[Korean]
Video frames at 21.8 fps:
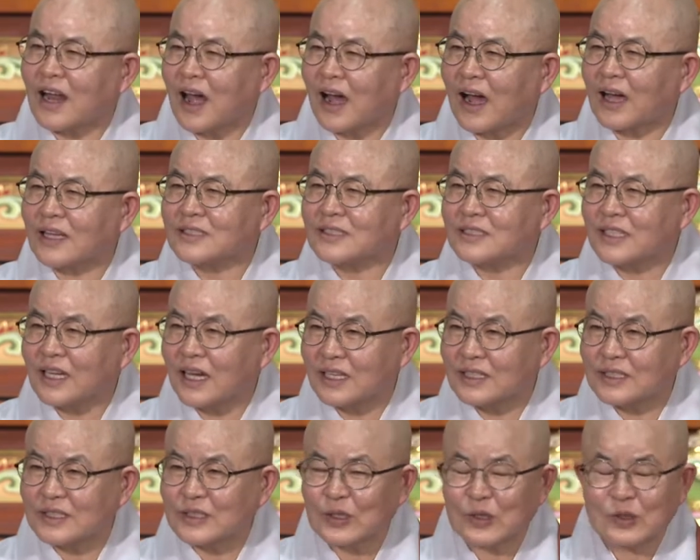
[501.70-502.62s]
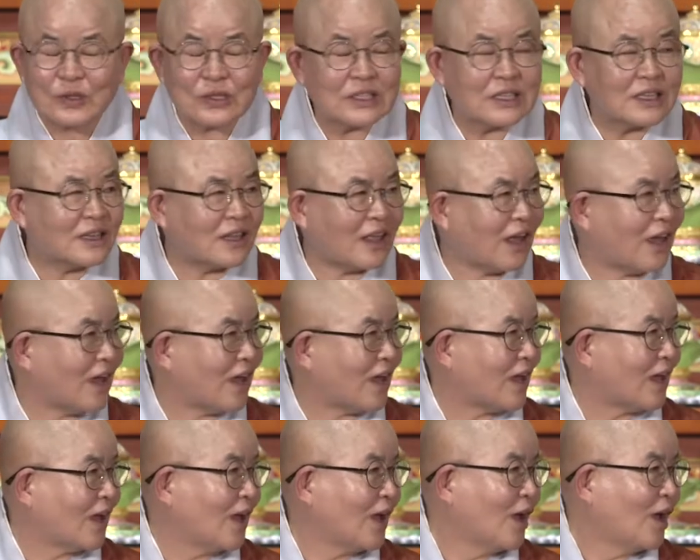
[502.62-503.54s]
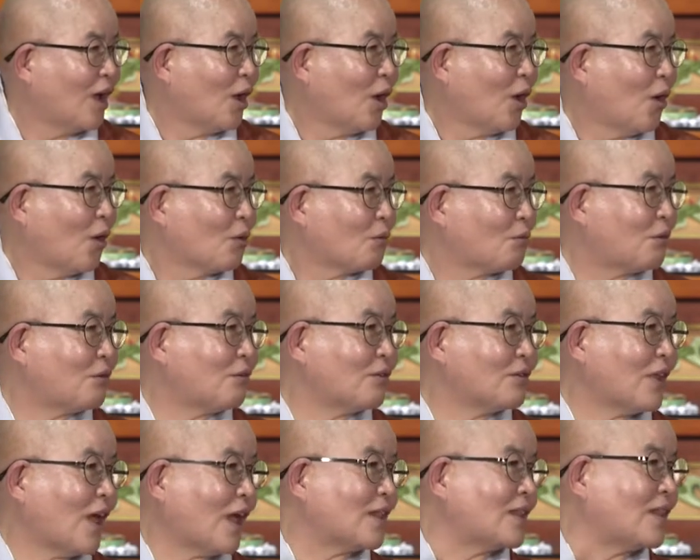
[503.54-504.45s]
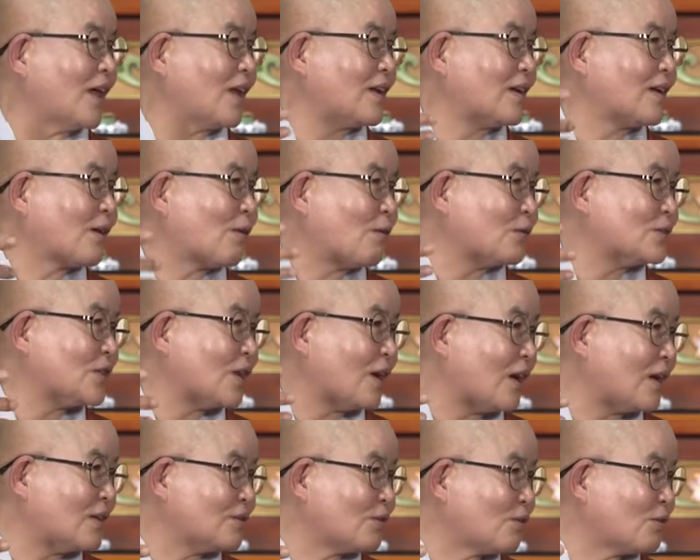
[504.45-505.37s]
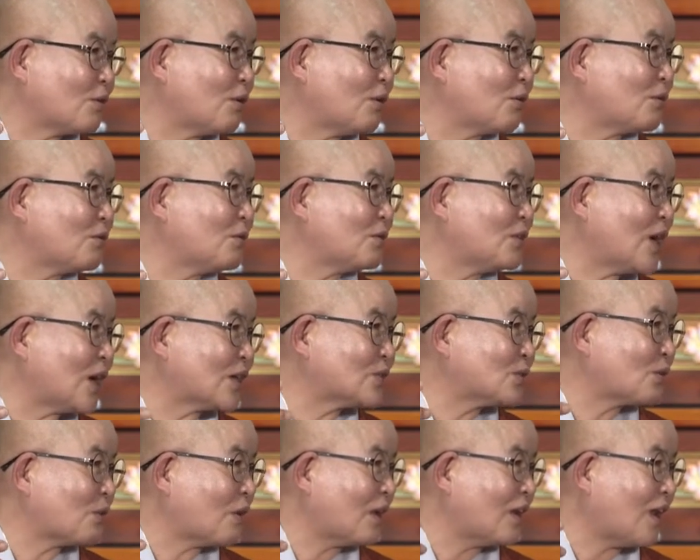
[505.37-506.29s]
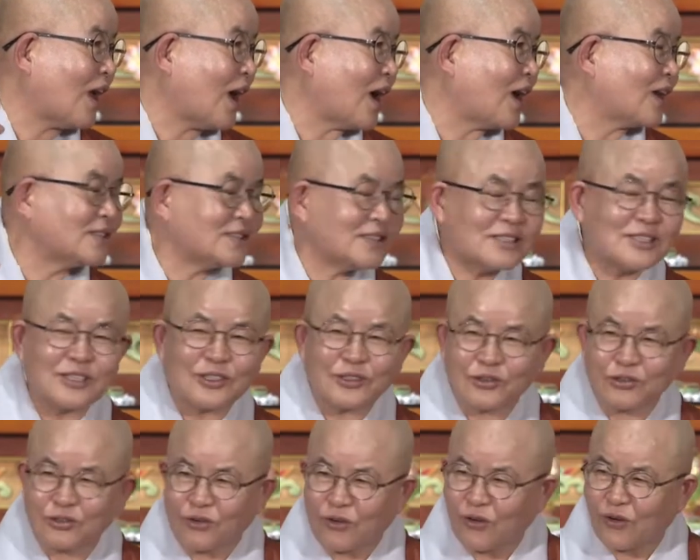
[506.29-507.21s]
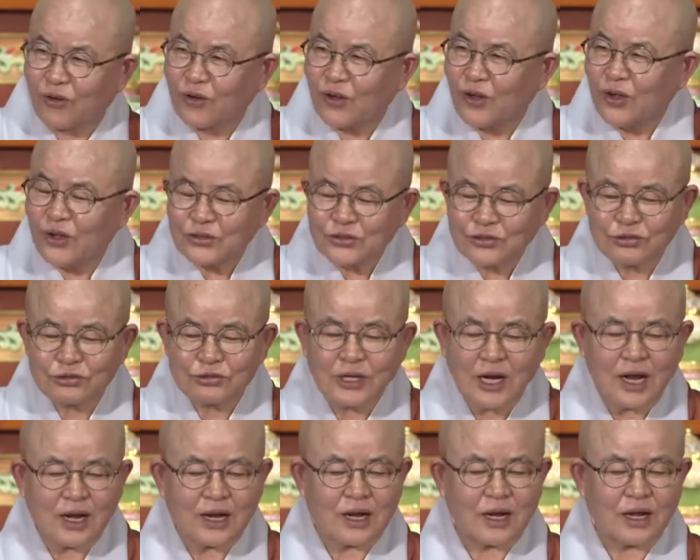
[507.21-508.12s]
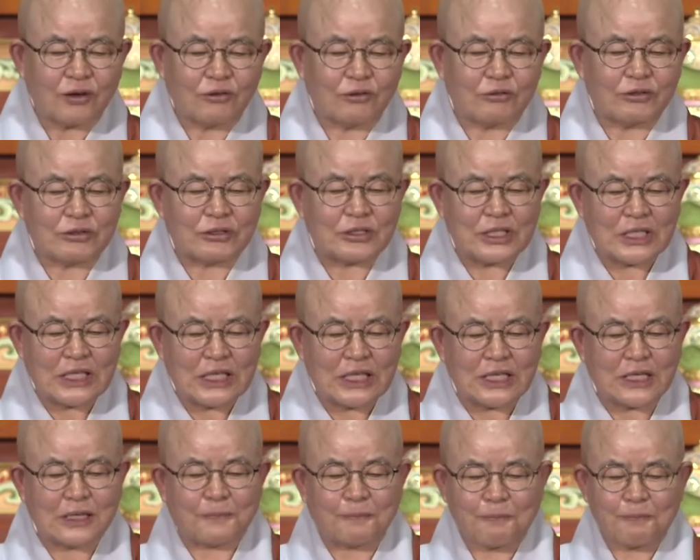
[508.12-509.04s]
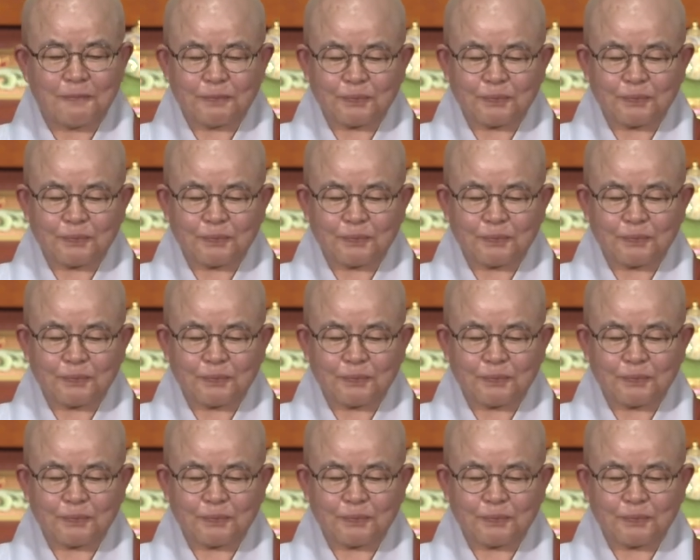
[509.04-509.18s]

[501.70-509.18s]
아가씨가 있었는데 그 난다를 꼬셔가지고 결혼을 약속한 아가씨를 두고 출가하라고 그러니